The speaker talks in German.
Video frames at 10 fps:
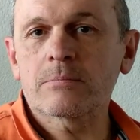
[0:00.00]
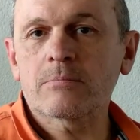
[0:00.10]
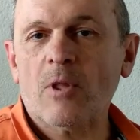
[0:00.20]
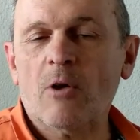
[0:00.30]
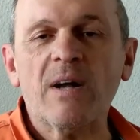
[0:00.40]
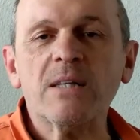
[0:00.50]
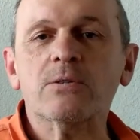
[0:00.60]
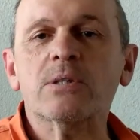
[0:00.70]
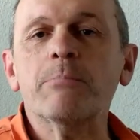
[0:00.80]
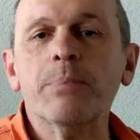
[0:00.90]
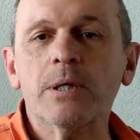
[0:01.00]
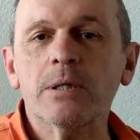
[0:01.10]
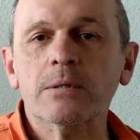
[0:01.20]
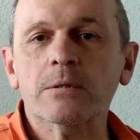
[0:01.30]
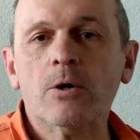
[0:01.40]
Und weil es so simpel
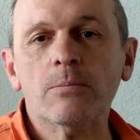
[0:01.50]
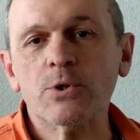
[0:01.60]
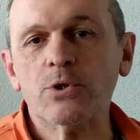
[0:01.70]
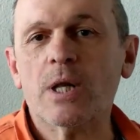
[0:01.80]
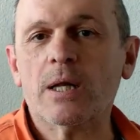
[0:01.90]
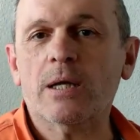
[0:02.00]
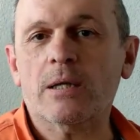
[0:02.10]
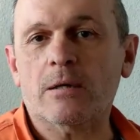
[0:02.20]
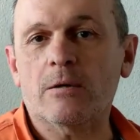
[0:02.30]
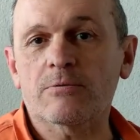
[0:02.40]
ist, kommt so schnell keiner drauf.